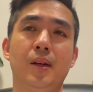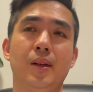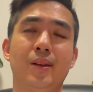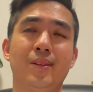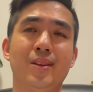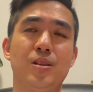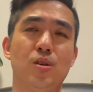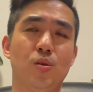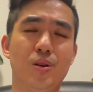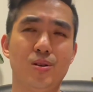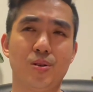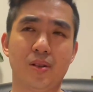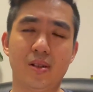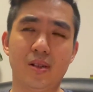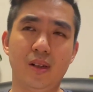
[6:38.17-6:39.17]
你就会
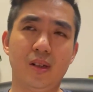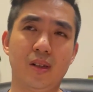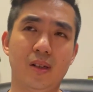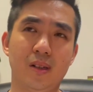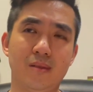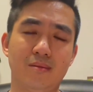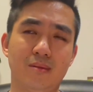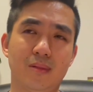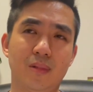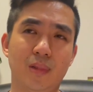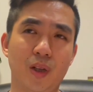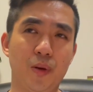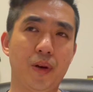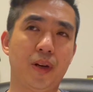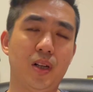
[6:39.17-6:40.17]
觉得这个
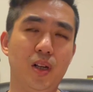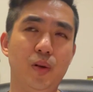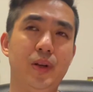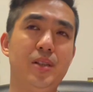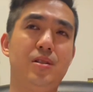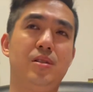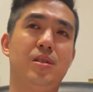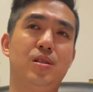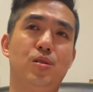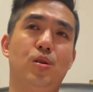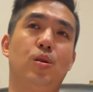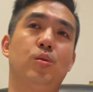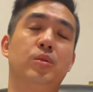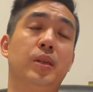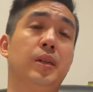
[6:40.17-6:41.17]
德约科维奇的
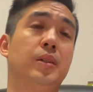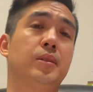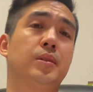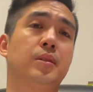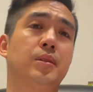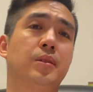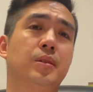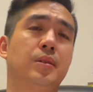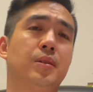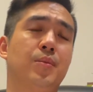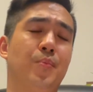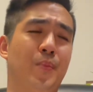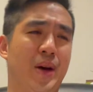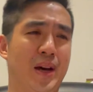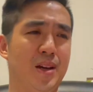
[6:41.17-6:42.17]
球呢，
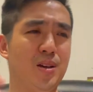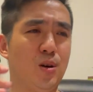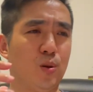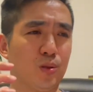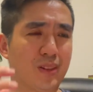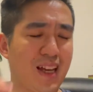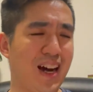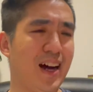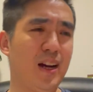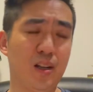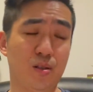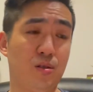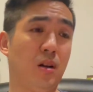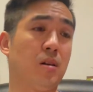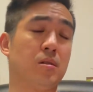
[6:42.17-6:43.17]
没有太
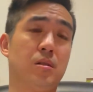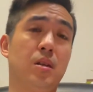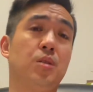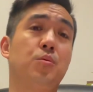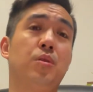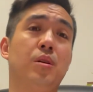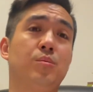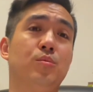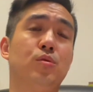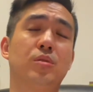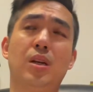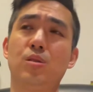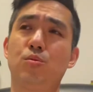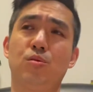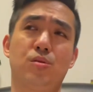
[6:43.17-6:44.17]
赏心悦目，
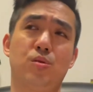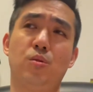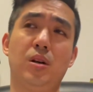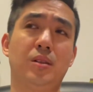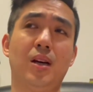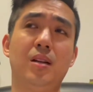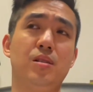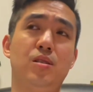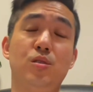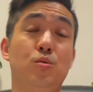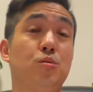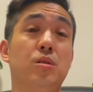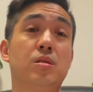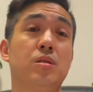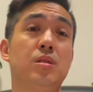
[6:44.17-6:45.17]
但说实话，他的技
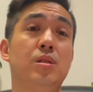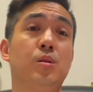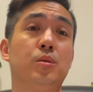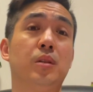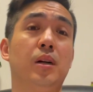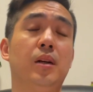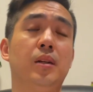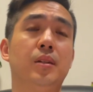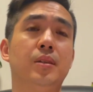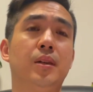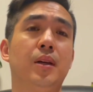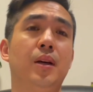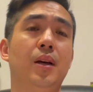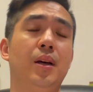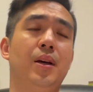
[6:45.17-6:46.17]
术也是一流的啊，
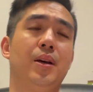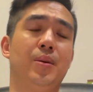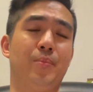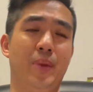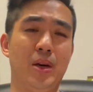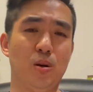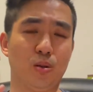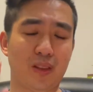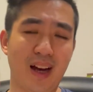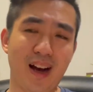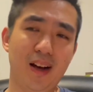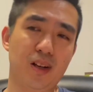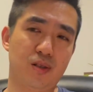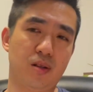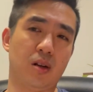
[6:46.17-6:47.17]
没有
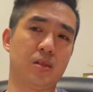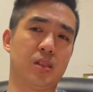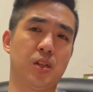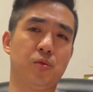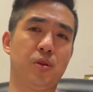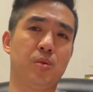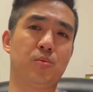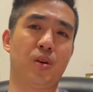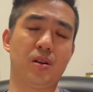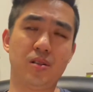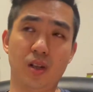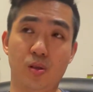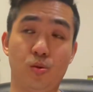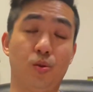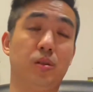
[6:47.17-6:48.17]
太赏心悦目，而
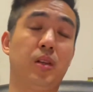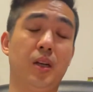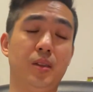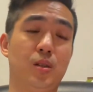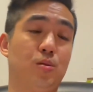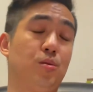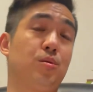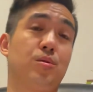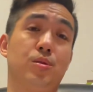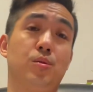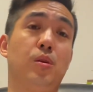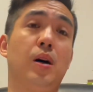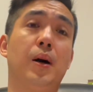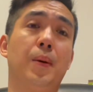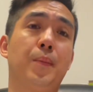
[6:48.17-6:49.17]
且昨天呢，说句实
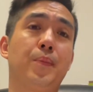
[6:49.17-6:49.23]
话，